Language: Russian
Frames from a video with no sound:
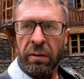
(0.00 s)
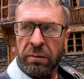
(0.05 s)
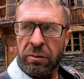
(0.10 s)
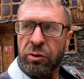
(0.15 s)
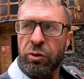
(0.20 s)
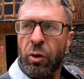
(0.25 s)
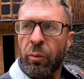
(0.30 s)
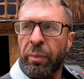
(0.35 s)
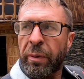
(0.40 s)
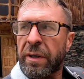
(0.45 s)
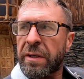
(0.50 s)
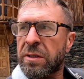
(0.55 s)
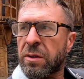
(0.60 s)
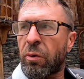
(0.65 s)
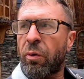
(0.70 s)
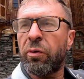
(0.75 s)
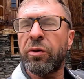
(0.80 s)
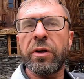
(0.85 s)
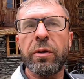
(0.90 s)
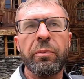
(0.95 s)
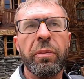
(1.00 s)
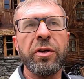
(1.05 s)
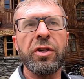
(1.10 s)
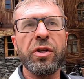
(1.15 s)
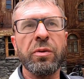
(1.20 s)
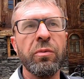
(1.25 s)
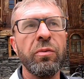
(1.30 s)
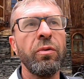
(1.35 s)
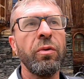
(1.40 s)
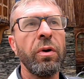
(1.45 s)
Что происходит?
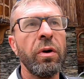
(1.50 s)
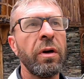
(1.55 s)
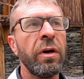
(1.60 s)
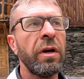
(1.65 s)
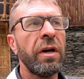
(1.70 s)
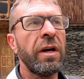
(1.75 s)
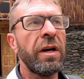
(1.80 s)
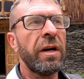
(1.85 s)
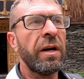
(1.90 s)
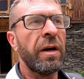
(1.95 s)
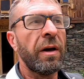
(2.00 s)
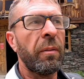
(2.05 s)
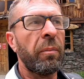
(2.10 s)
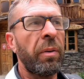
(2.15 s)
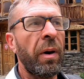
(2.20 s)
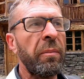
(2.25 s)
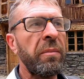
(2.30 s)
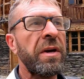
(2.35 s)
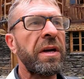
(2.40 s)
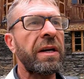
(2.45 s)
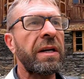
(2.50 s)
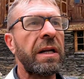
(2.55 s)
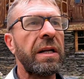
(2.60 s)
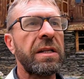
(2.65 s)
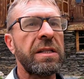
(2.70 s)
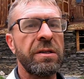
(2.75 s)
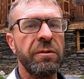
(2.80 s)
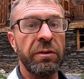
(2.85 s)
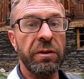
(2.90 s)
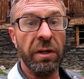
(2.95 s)
Почему померкли
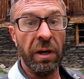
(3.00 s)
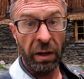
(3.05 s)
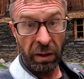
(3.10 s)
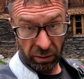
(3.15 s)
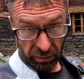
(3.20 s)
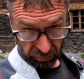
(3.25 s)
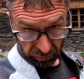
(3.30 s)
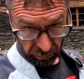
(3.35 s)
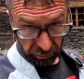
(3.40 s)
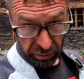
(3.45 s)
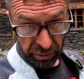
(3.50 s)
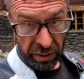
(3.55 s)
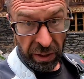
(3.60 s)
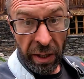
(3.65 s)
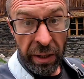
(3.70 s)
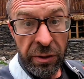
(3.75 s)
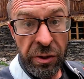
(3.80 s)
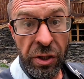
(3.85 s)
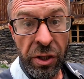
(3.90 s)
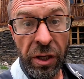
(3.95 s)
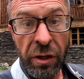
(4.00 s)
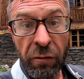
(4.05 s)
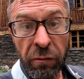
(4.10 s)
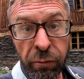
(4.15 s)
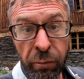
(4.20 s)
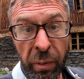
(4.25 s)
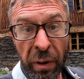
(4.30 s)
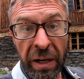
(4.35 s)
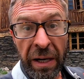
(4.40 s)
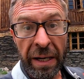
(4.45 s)
цвета? У меня очки в
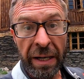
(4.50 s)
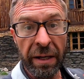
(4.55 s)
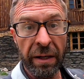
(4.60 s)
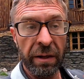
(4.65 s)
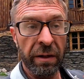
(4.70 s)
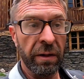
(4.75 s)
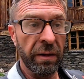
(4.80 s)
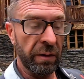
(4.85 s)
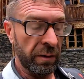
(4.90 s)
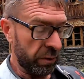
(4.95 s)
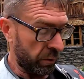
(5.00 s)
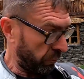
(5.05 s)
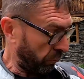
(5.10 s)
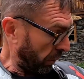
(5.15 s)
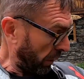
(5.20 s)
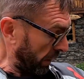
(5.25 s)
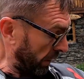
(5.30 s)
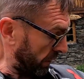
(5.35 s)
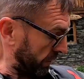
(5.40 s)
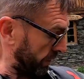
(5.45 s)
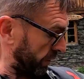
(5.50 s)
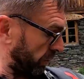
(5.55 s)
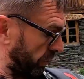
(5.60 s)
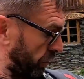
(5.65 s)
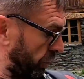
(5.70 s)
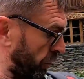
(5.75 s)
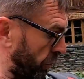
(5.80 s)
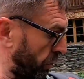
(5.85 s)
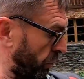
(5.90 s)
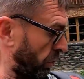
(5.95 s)
пыли спали с
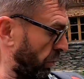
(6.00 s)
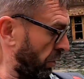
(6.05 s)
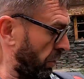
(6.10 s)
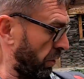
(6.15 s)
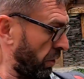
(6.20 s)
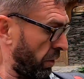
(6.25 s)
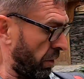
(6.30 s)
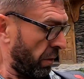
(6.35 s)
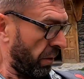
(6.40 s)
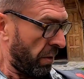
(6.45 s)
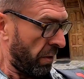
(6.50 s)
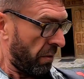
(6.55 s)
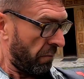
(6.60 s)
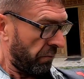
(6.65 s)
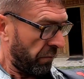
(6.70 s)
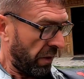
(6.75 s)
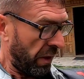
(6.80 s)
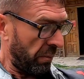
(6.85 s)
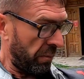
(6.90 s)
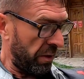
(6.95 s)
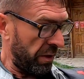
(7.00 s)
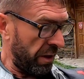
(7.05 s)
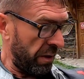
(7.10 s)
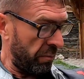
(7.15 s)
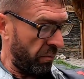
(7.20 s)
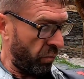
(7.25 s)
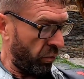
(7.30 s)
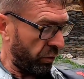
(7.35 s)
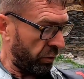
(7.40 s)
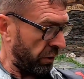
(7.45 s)
толщиной. А моя
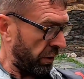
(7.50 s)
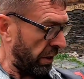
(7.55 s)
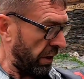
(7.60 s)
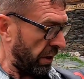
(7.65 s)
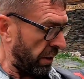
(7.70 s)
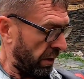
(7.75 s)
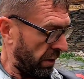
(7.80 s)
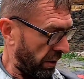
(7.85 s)
модная